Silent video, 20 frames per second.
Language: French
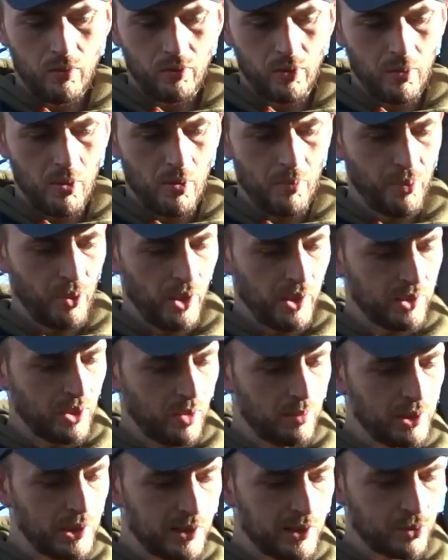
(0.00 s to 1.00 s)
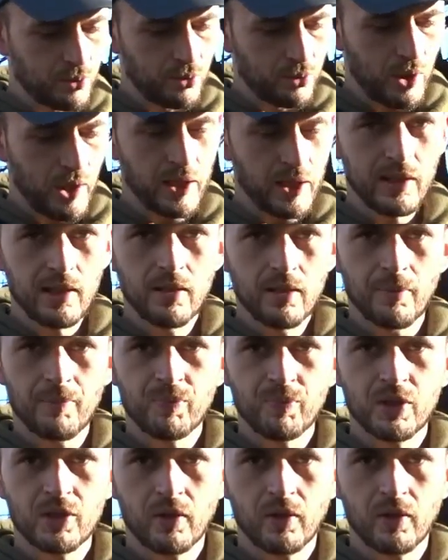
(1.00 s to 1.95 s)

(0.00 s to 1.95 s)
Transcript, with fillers: vraiment pour la terminaison de la ligne,